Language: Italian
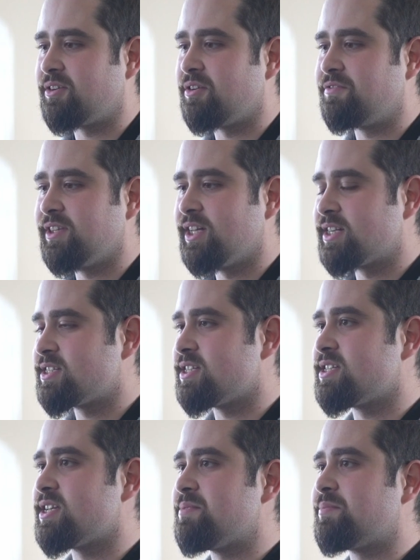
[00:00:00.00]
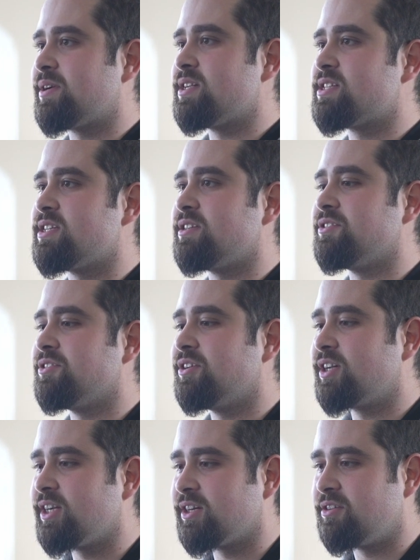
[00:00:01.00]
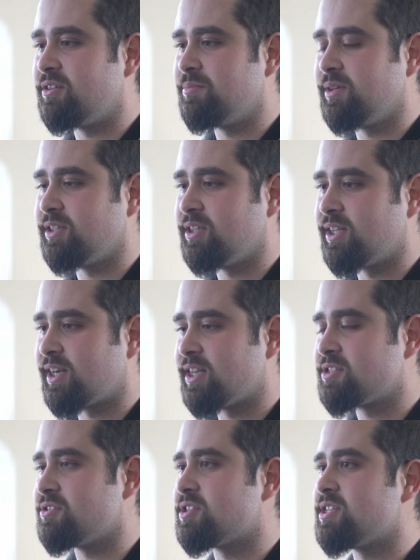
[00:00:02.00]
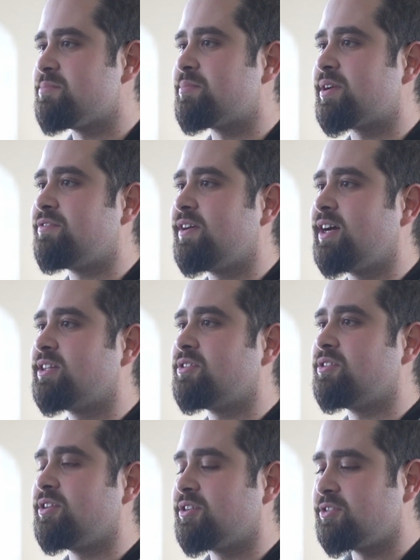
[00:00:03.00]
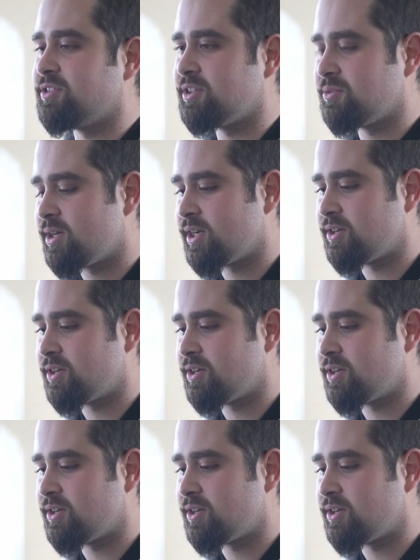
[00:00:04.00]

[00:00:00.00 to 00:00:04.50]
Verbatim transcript: Affidarsi sempre al Signore, come del resto ha sempre fatto, di continuare